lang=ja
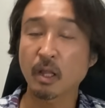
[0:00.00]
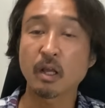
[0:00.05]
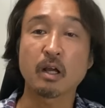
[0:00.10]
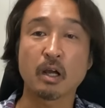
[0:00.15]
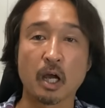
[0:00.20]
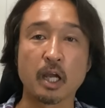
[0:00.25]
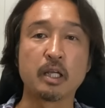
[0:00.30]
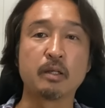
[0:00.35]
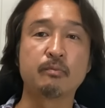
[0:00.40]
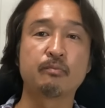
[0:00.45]

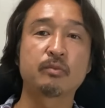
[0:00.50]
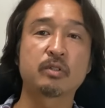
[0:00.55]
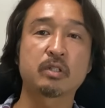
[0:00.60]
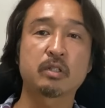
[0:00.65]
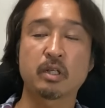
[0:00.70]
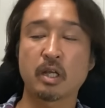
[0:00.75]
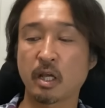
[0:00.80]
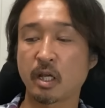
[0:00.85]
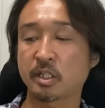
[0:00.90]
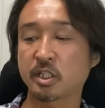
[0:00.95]
はい、
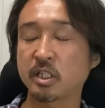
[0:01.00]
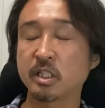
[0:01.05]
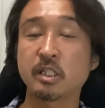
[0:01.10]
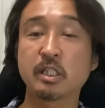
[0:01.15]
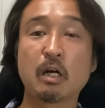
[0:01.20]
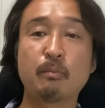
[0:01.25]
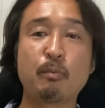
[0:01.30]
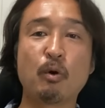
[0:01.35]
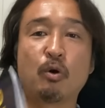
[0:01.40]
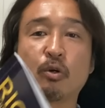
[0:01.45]
えー、
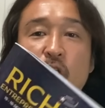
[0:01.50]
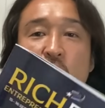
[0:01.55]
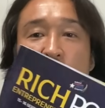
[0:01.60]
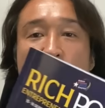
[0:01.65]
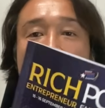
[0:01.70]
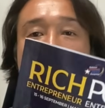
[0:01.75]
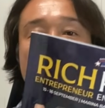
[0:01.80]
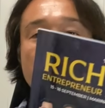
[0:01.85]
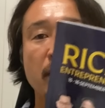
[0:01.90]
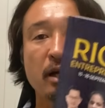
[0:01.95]
シンガポールで
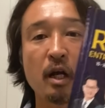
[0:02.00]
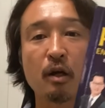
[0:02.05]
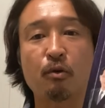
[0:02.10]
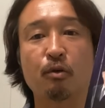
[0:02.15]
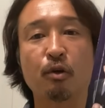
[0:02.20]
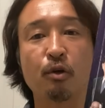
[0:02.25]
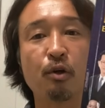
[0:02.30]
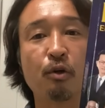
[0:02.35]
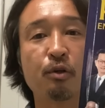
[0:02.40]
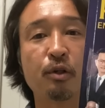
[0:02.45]
ね、え
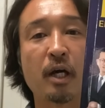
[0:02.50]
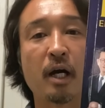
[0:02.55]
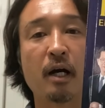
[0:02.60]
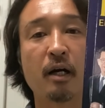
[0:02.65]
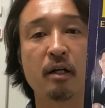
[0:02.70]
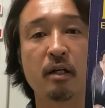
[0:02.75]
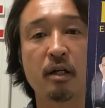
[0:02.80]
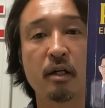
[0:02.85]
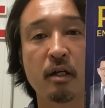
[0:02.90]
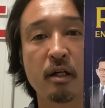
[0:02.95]
このような
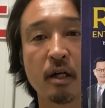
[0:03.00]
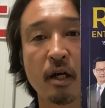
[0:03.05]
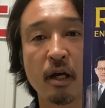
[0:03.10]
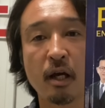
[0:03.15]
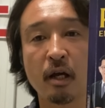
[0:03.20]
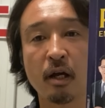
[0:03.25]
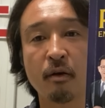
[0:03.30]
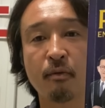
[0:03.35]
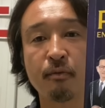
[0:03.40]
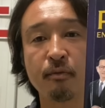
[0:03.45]

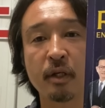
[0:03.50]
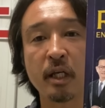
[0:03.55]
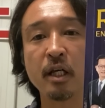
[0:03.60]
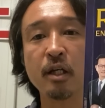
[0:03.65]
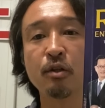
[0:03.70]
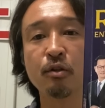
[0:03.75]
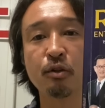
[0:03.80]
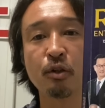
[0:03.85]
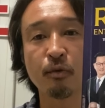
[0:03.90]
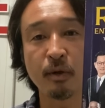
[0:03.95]
えー、
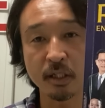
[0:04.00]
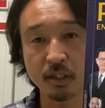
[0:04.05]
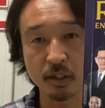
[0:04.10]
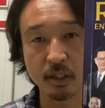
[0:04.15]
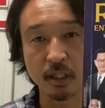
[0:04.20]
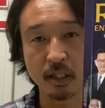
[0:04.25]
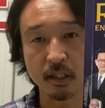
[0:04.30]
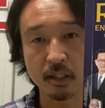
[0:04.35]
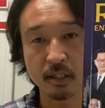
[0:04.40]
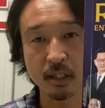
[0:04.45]
金融のフェス
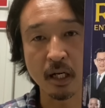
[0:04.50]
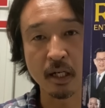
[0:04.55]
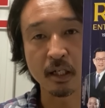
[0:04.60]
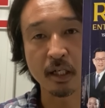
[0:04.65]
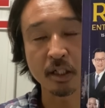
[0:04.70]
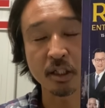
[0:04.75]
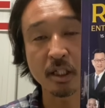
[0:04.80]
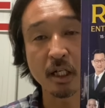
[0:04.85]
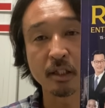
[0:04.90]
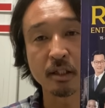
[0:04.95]
に参
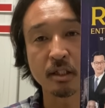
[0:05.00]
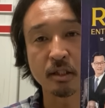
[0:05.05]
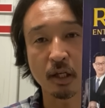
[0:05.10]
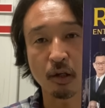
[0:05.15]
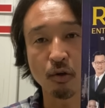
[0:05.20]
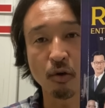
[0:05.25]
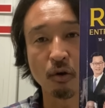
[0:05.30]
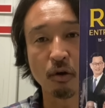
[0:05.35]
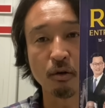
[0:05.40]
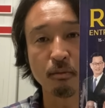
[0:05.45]
加したんです
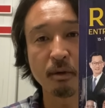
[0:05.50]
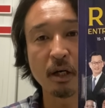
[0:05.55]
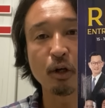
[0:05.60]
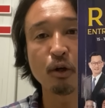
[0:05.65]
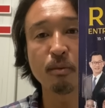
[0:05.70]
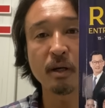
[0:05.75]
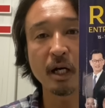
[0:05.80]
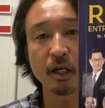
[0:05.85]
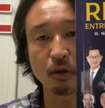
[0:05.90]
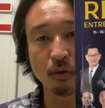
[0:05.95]
けど、まあ、
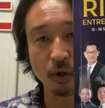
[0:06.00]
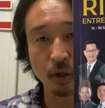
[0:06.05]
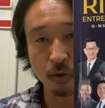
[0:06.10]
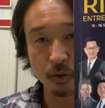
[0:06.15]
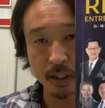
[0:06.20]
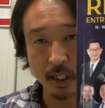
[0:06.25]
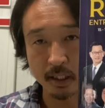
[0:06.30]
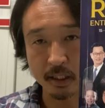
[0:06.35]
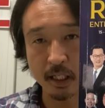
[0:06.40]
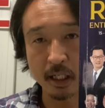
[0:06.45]
ロバート清
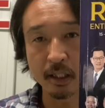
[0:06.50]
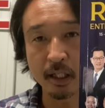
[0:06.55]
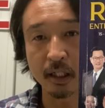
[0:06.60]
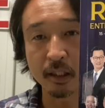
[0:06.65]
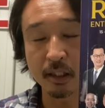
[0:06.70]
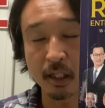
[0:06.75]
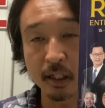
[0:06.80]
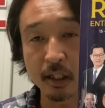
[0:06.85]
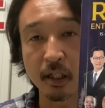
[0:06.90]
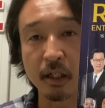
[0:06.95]
崎さんで
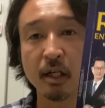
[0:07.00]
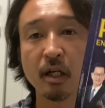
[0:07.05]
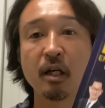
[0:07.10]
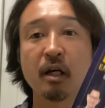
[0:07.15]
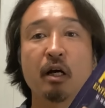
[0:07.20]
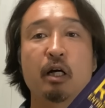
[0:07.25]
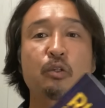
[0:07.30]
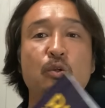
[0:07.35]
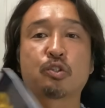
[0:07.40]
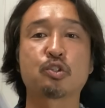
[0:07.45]
あったり、
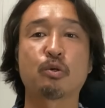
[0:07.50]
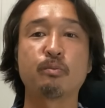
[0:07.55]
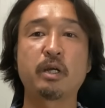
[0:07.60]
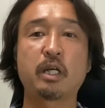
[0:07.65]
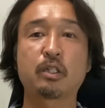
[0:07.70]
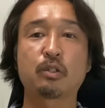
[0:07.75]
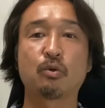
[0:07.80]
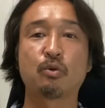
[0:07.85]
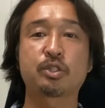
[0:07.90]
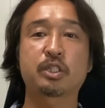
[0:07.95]
あと著
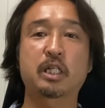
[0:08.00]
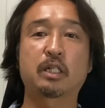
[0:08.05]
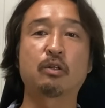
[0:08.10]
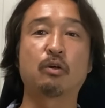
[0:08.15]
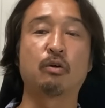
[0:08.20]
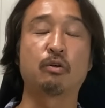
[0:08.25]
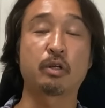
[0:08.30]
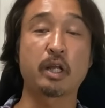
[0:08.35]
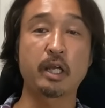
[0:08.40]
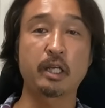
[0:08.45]
名投資家
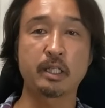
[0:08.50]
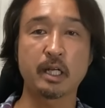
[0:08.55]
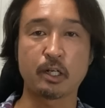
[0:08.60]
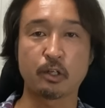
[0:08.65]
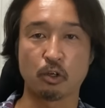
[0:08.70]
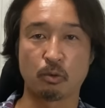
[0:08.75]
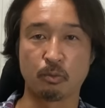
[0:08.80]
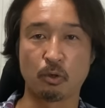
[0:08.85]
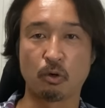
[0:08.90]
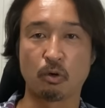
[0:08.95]
の
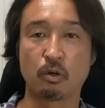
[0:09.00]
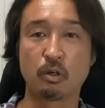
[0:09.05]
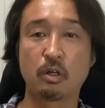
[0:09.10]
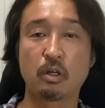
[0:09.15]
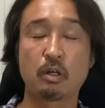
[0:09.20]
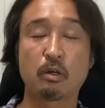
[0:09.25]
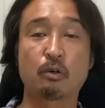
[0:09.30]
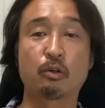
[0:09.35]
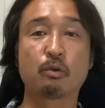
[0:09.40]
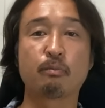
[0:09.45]
レイダリオも、
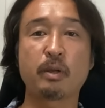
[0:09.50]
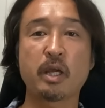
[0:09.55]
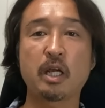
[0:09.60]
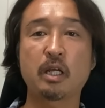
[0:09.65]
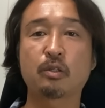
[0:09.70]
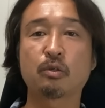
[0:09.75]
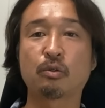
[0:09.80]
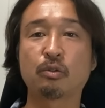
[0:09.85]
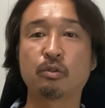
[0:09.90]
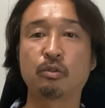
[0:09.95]
この
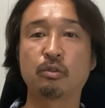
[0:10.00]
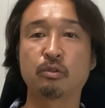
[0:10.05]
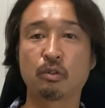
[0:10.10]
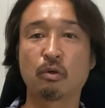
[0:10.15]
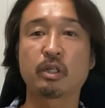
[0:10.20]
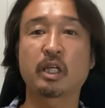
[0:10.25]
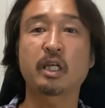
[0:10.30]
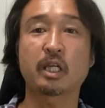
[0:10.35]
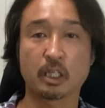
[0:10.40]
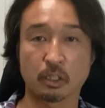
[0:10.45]
米ドル
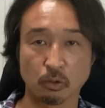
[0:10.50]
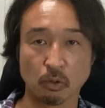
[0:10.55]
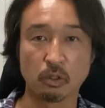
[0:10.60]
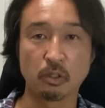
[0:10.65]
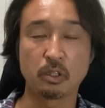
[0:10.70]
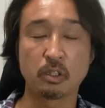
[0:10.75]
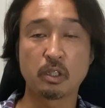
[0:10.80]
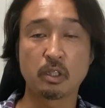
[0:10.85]
の危機と、